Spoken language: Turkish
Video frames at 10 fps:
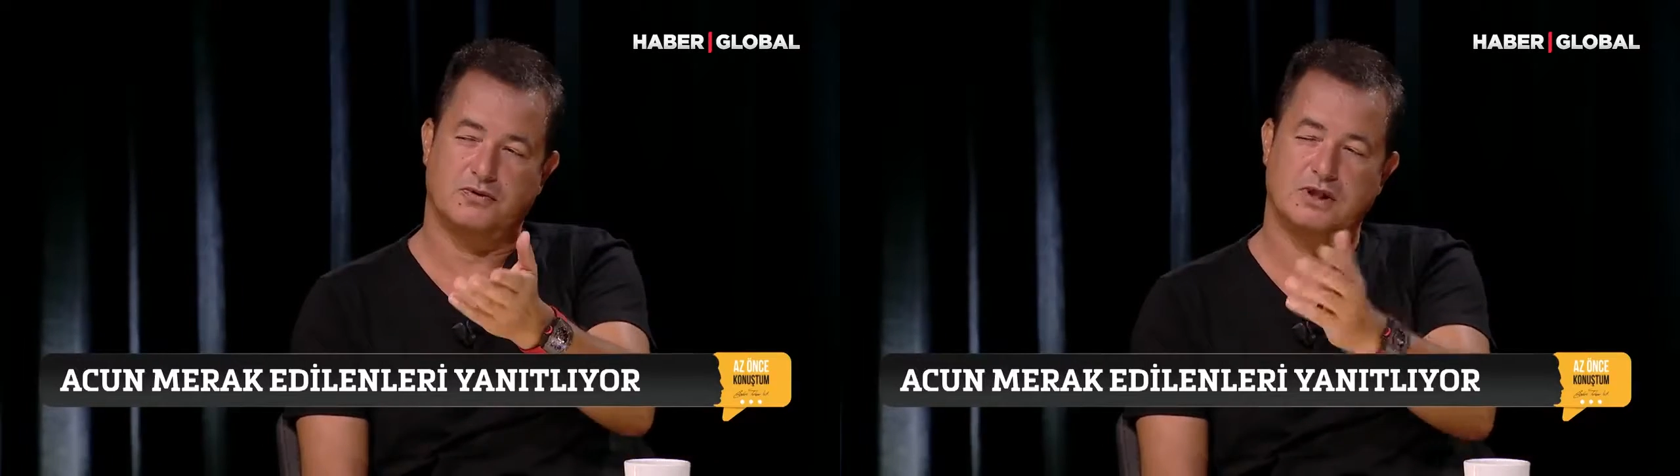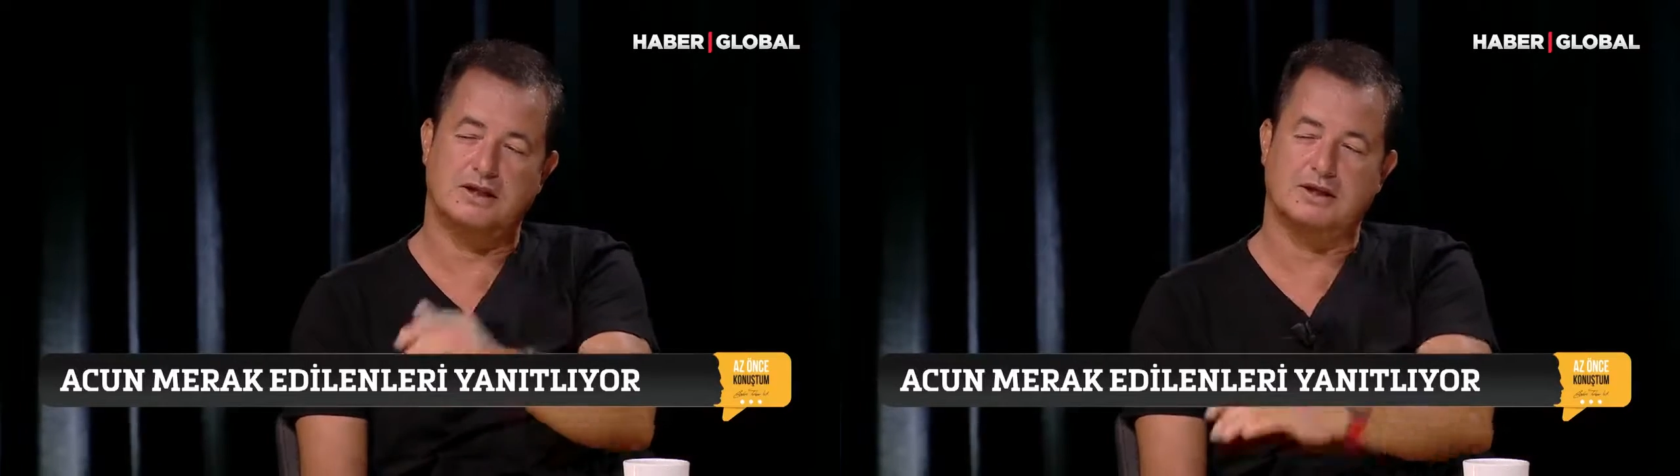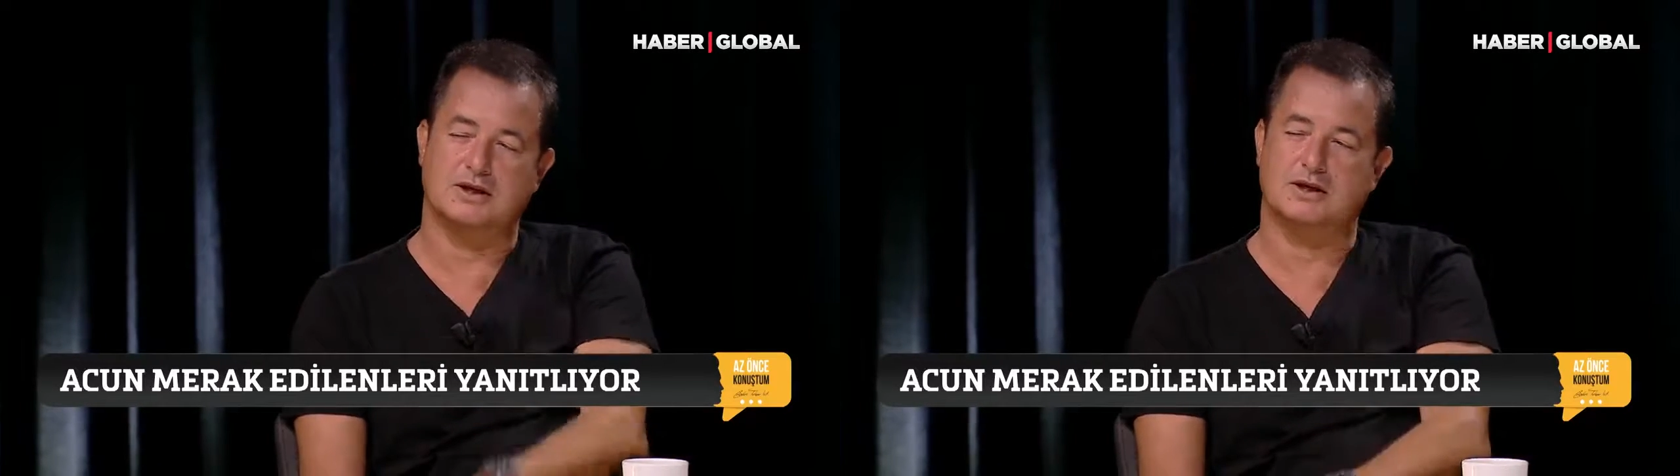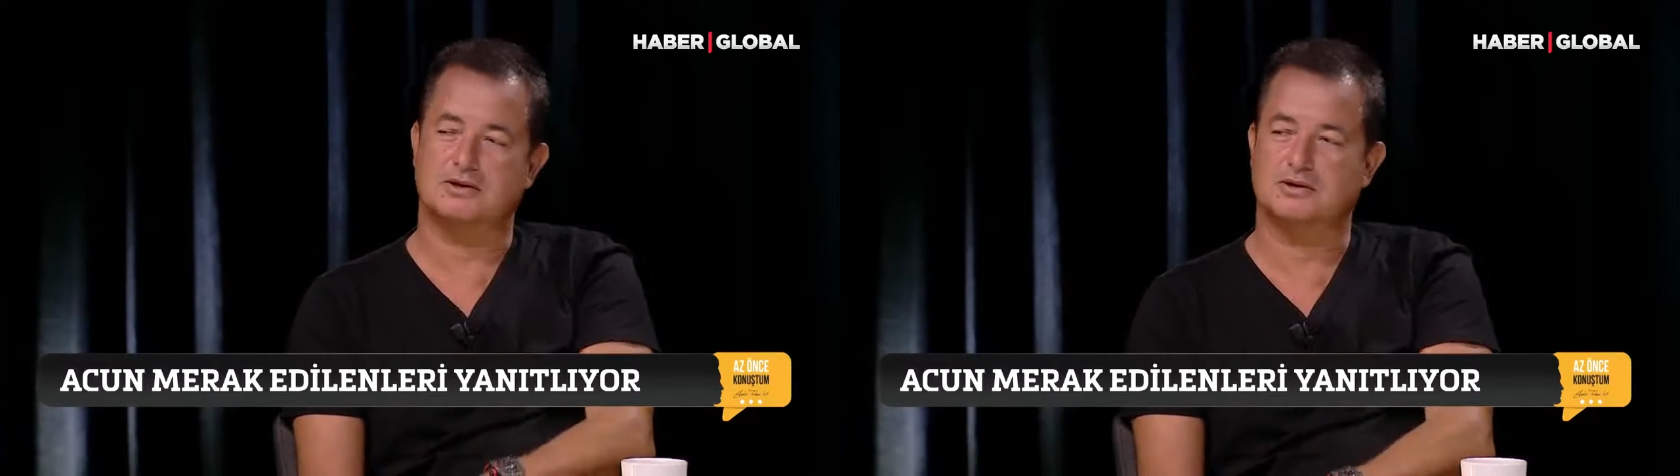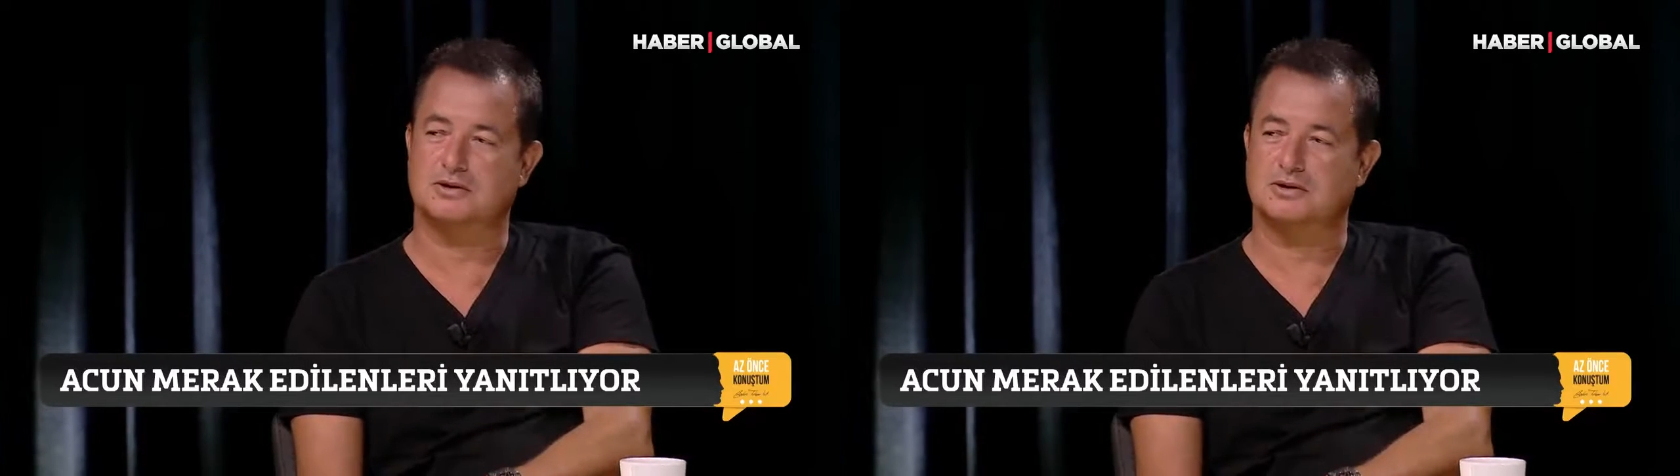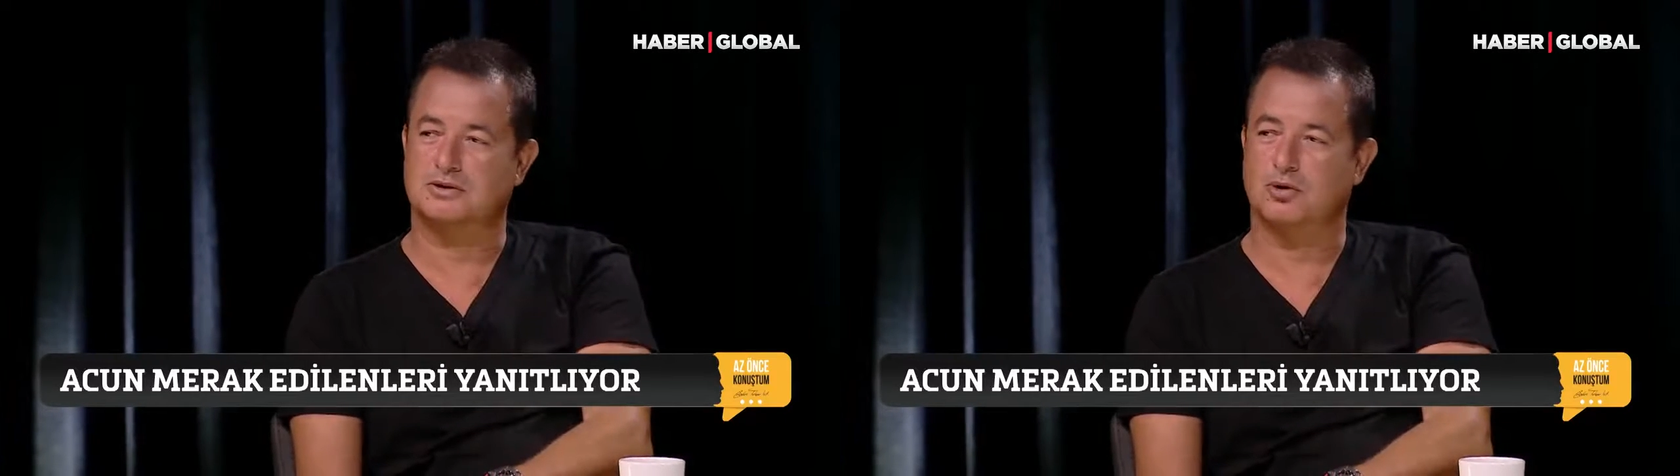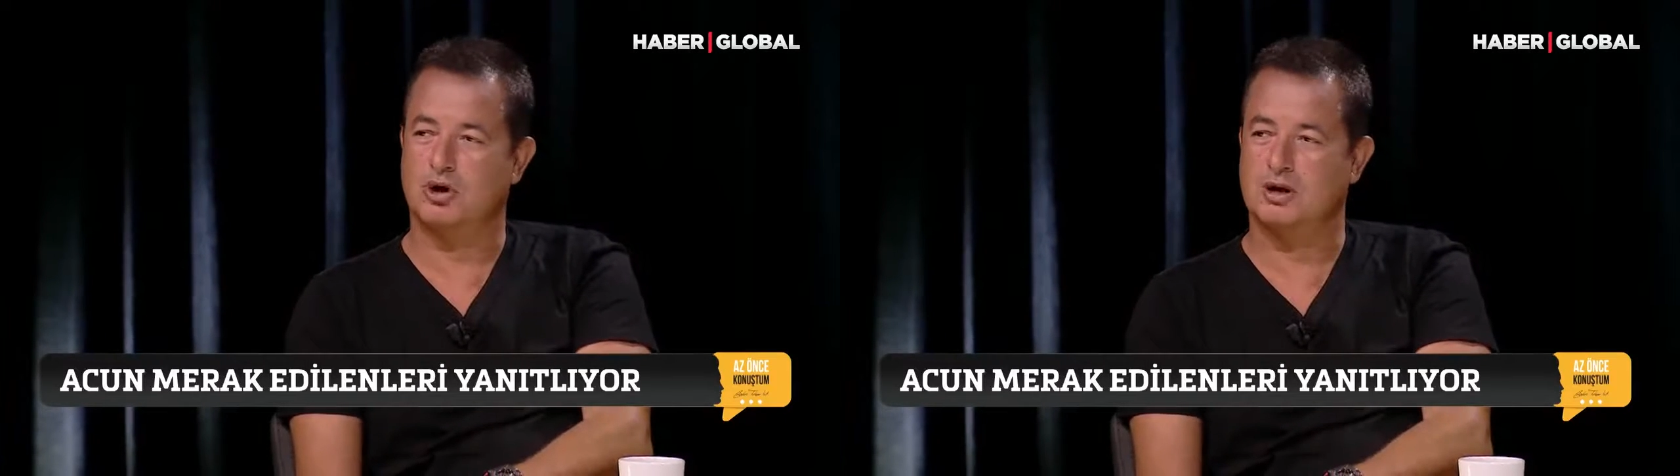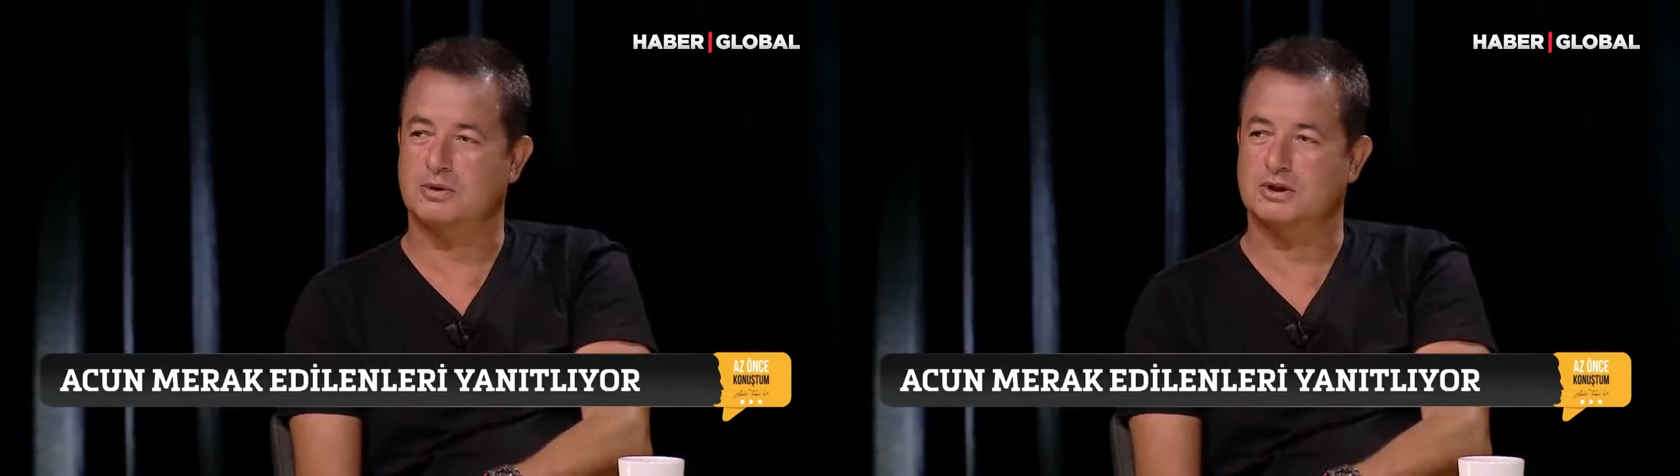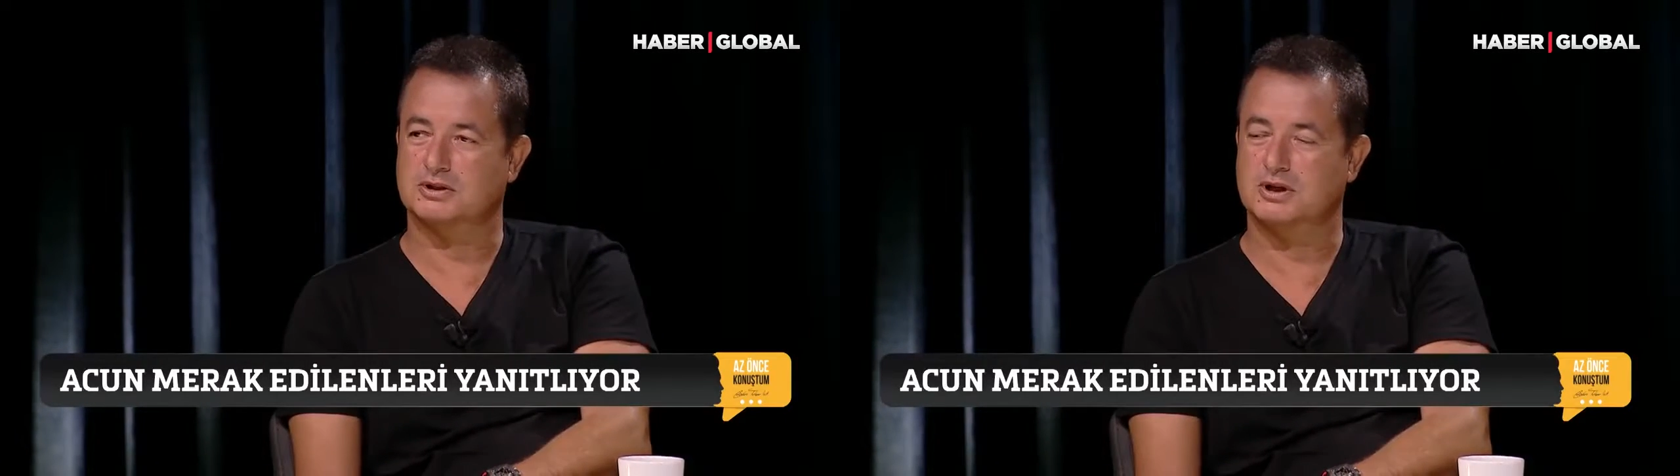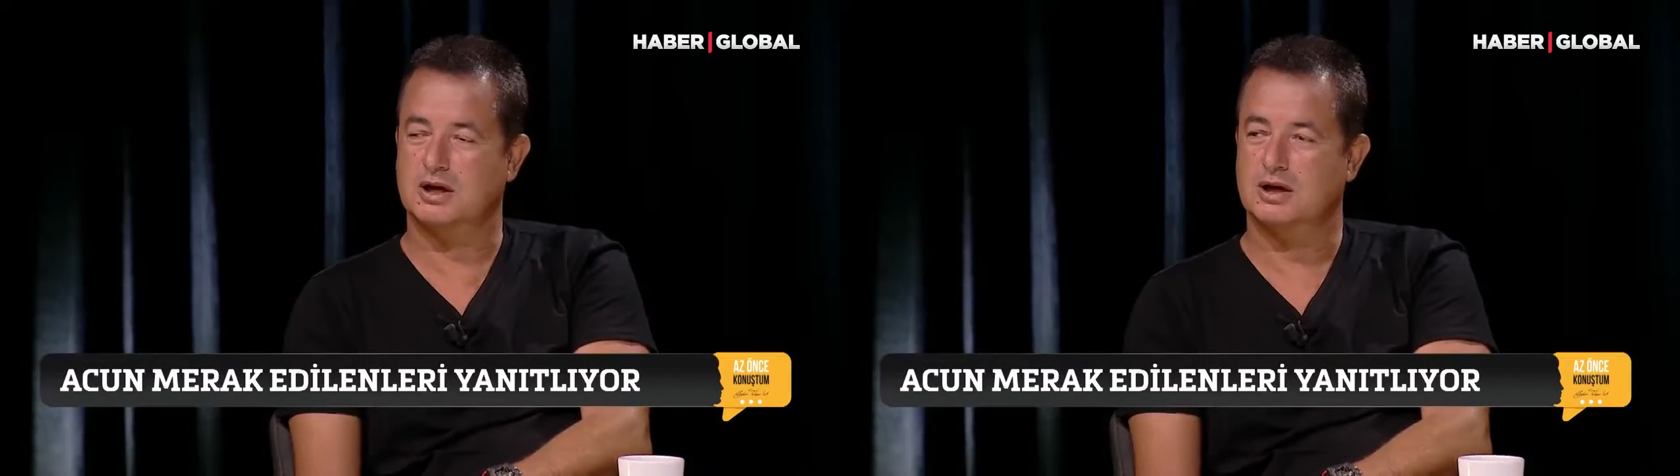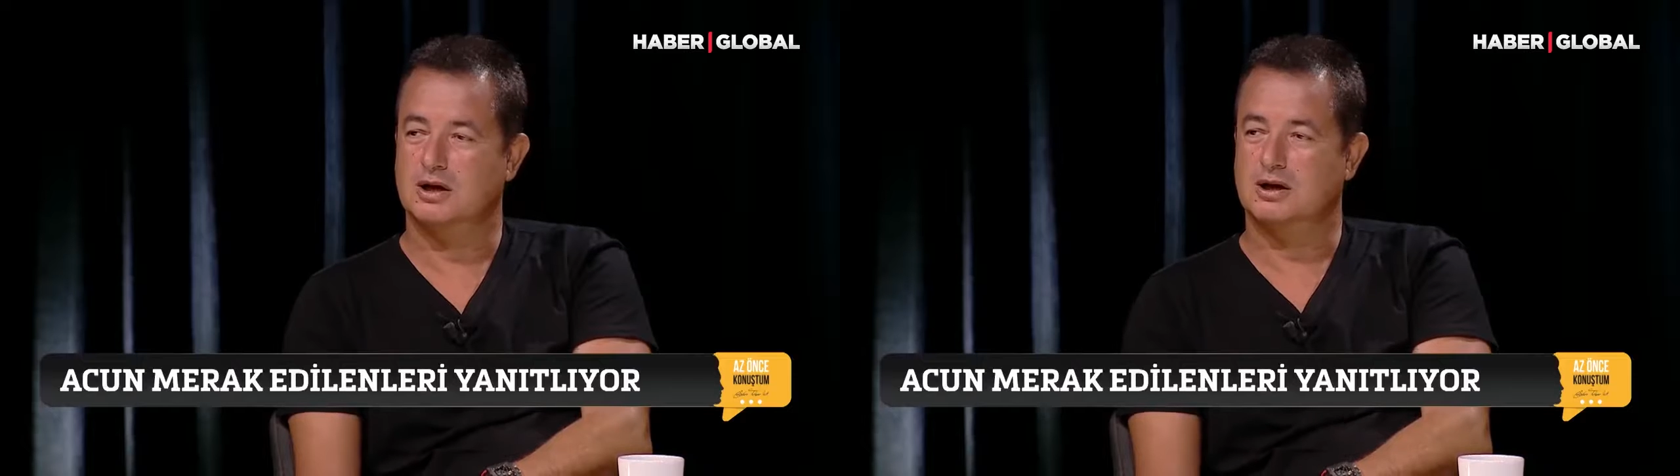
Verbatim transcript: finaldeki e, oylamaları diye.